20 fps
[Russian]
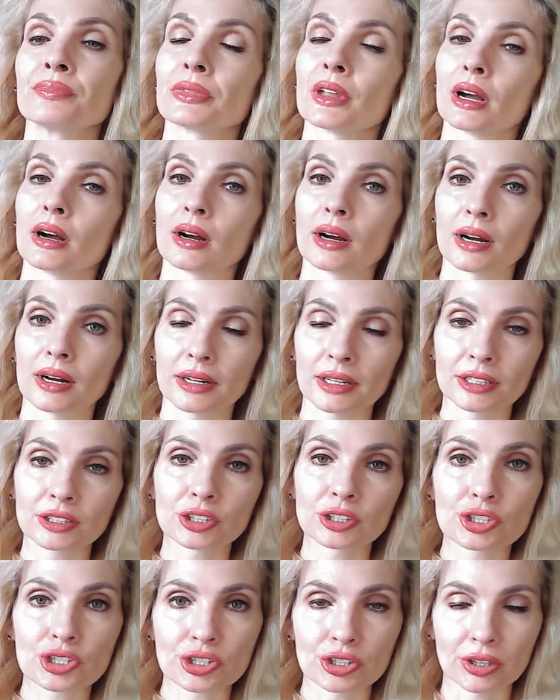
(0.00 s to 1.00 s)
а,
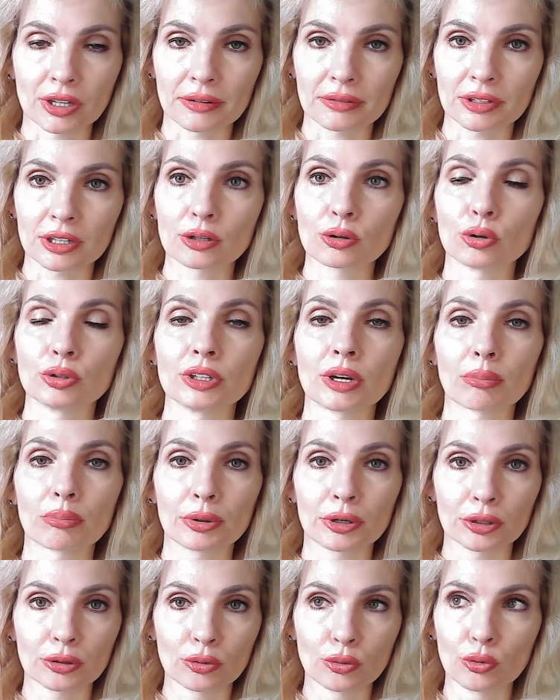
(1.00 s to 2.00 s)
этот человек, он
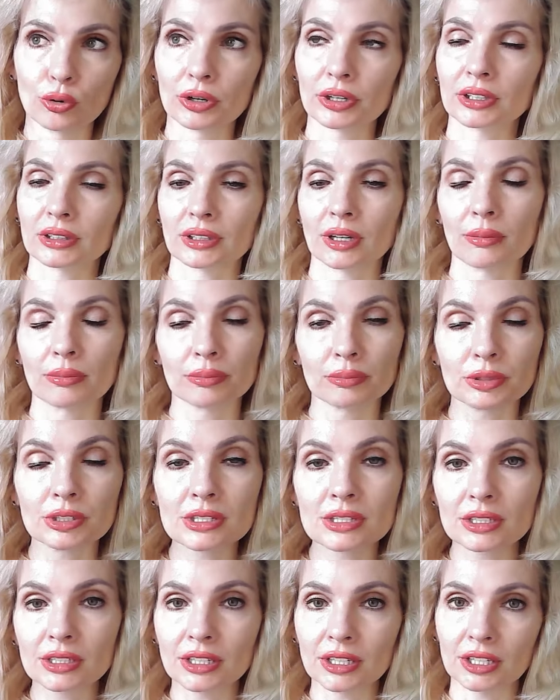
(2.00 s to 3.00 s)
априори там
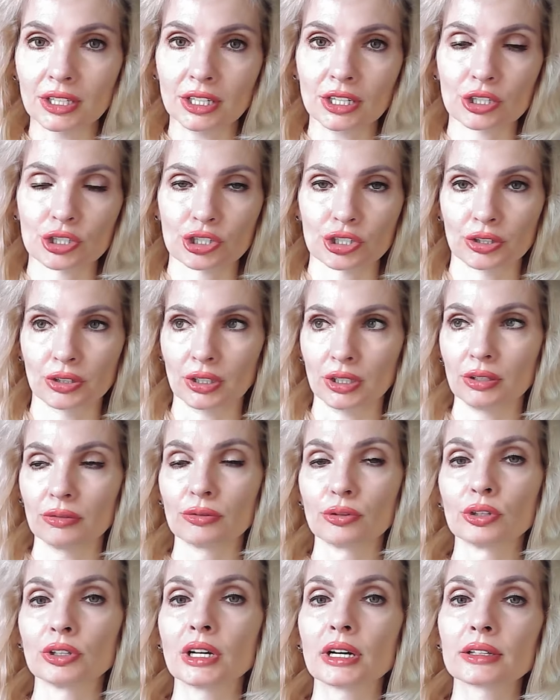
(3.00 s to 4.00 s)
безгрешный,
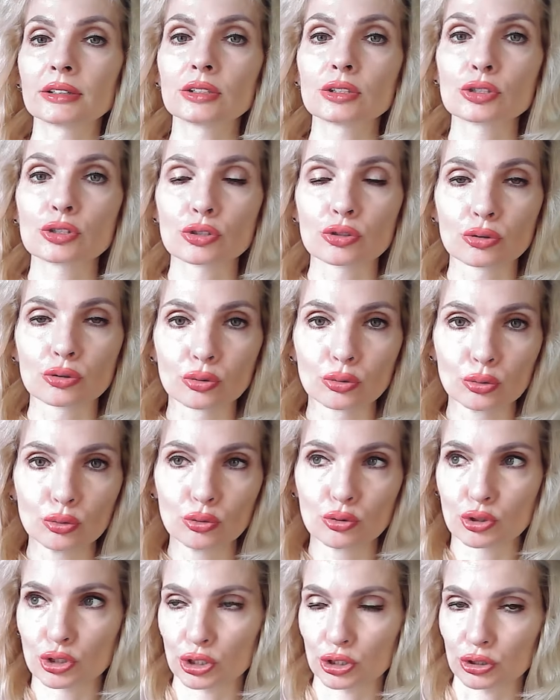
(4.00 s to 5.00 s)
его надо
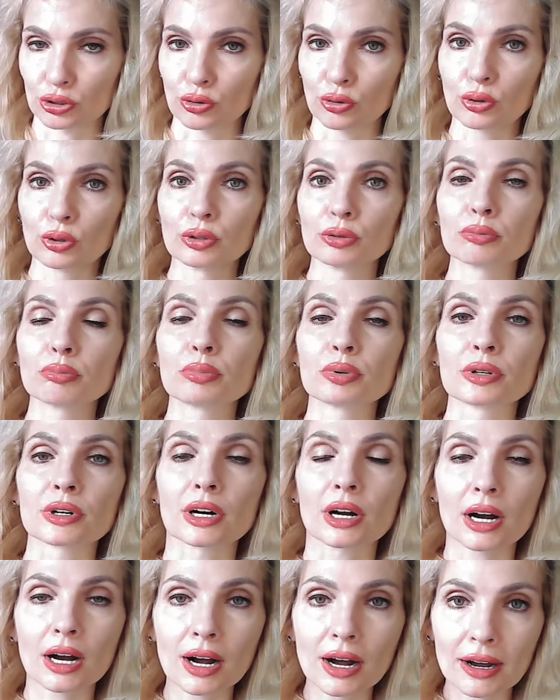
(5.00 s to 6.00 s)
слушать, он
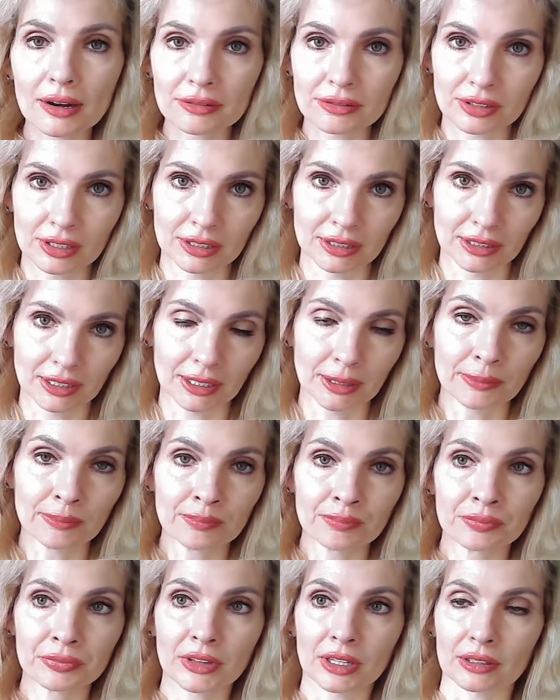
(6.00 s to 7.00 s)
правильный.
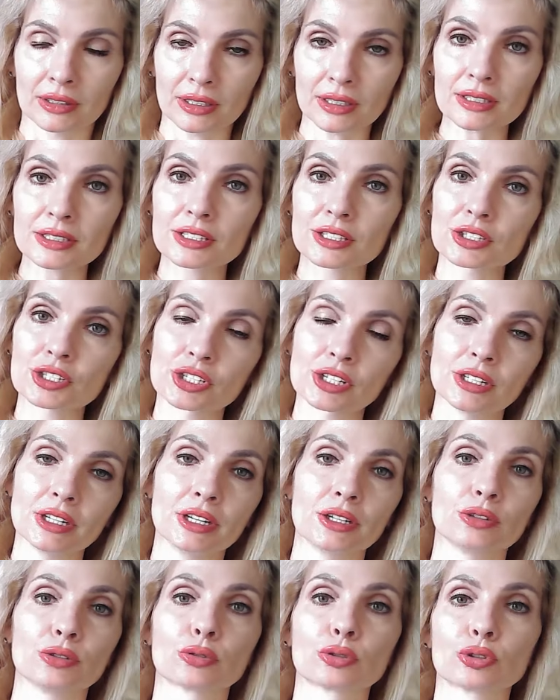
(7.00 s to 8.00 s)
Да, к
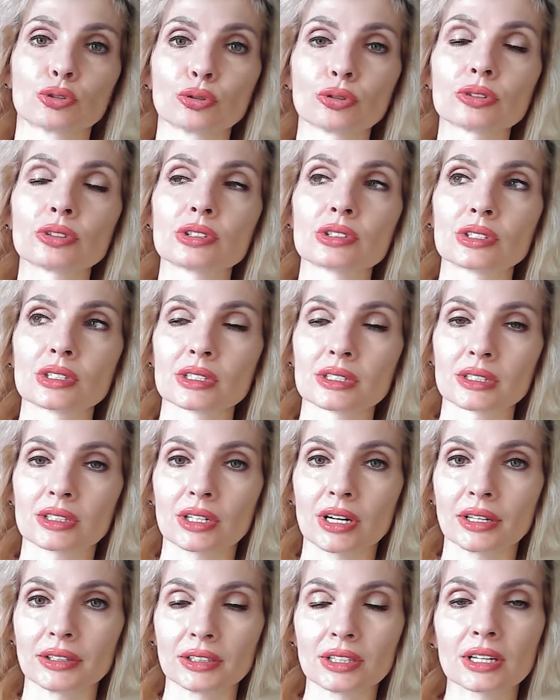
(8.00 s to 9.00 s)
сожалению, кто-то со
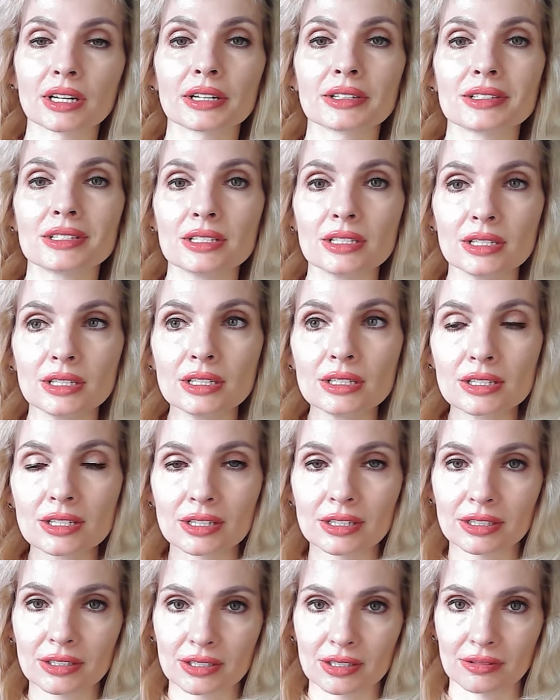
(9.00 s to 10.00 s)
стороны
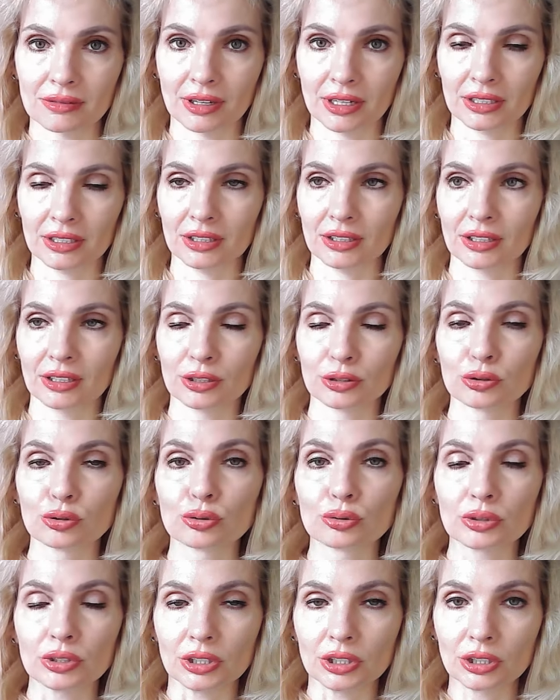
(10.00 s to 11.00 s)
родителей своих или
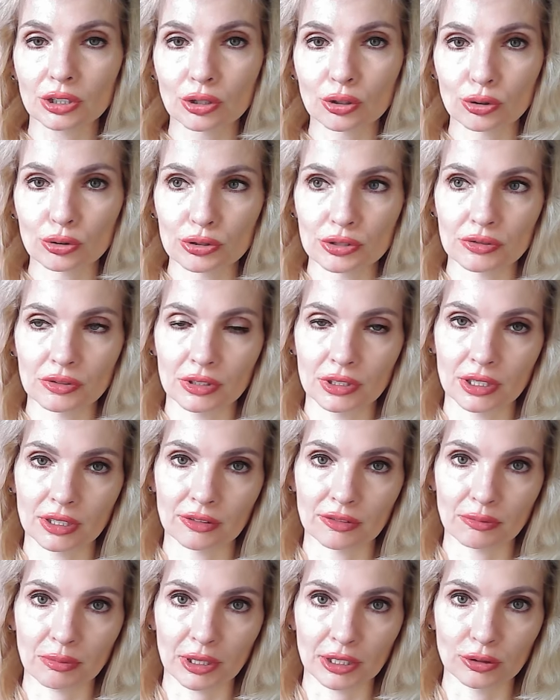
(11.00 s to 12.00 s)
других
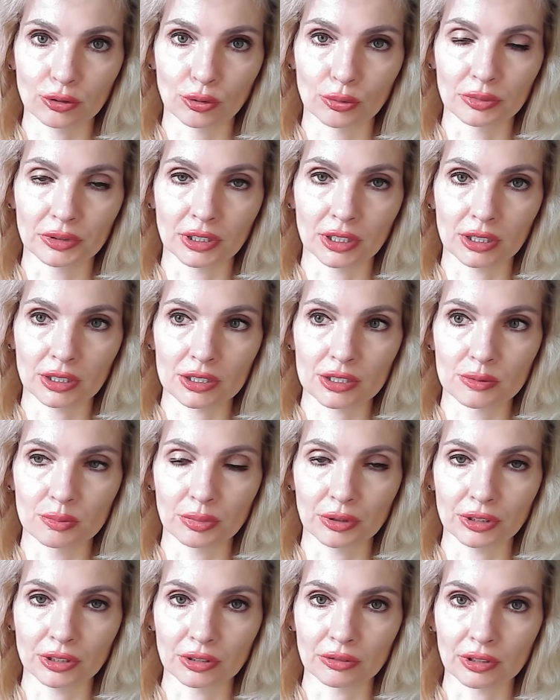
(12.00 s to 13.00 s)
родственников подобное
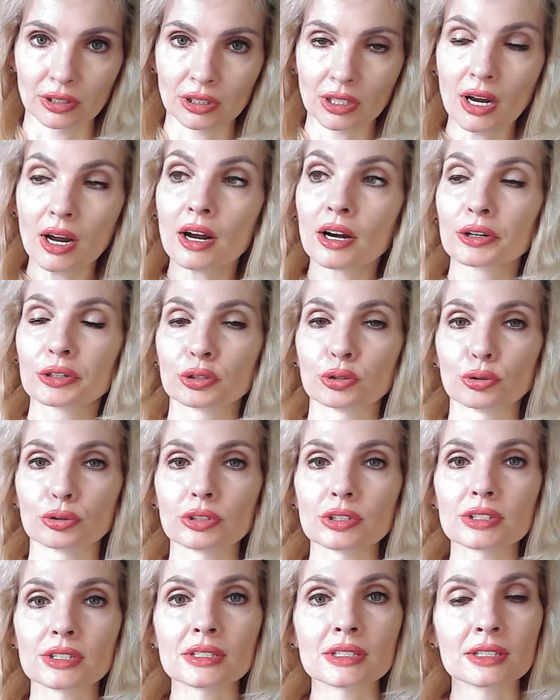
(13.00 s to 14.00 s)
испытывает,
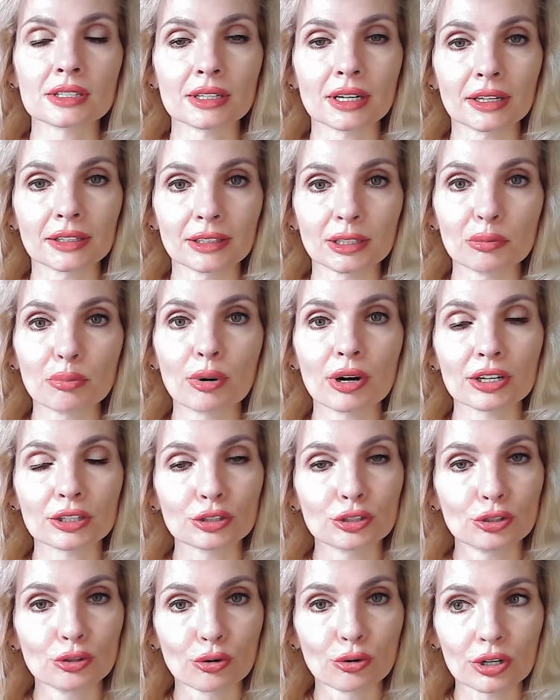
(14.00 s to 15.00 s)
кто-то со стороны
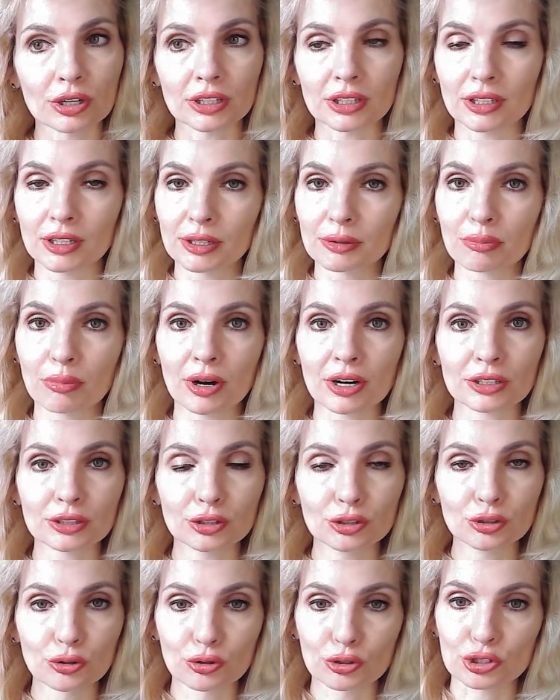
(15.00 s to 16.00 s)
партнера или
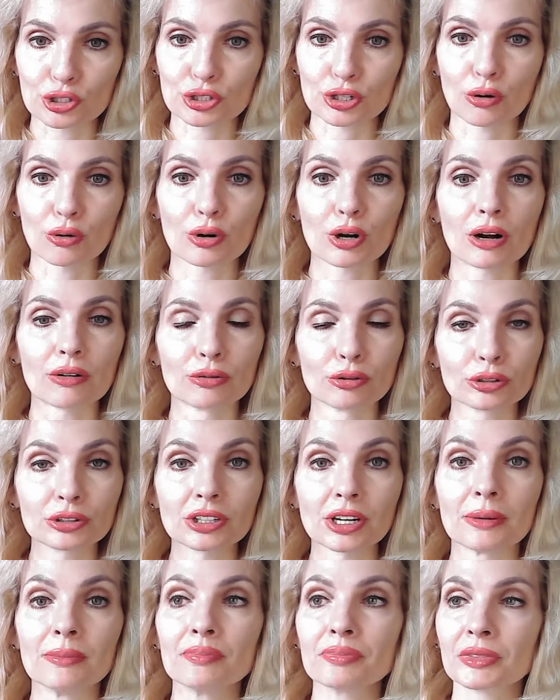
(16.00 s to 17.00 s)
партнерша, а у
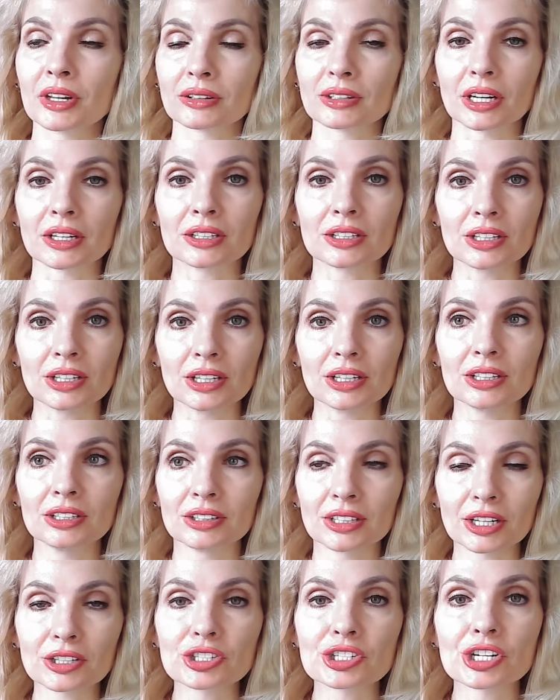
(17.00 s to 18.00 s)
кого-то такие
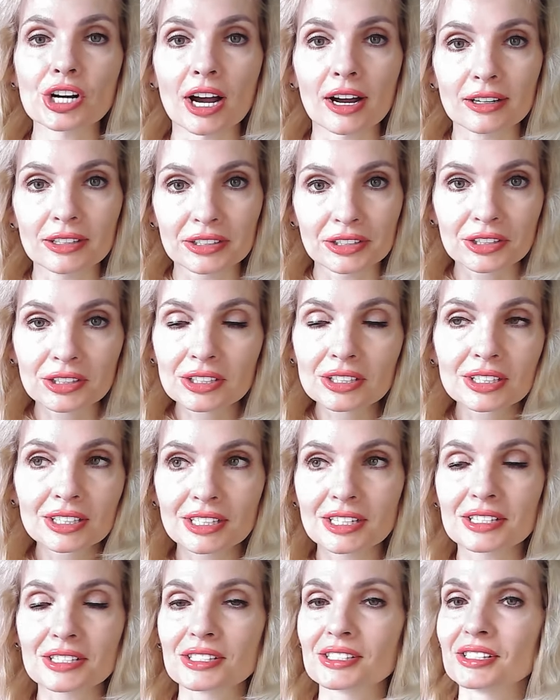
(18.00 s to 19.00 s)
начальники
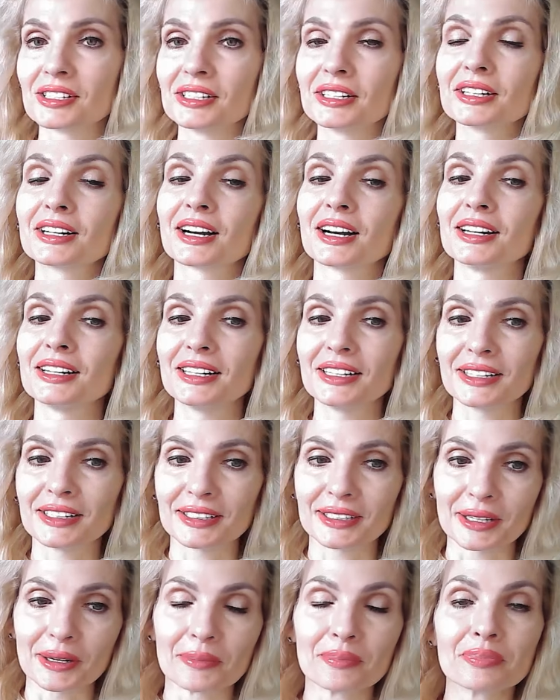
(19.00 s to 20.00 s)
есть или
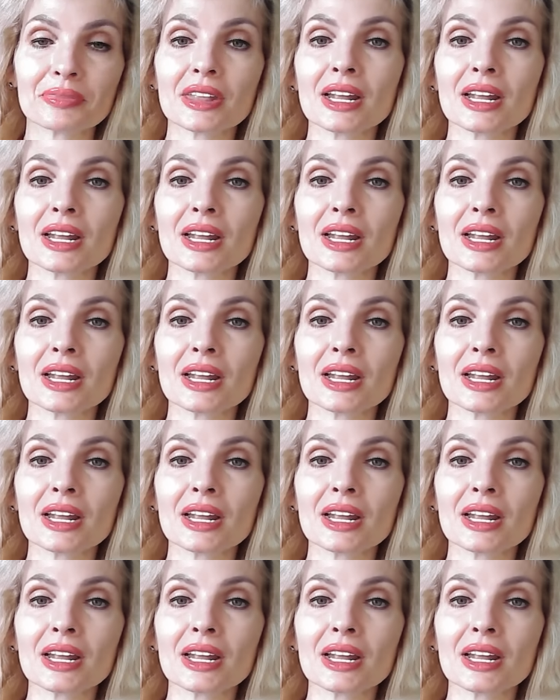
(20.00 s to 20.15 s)
коллеги.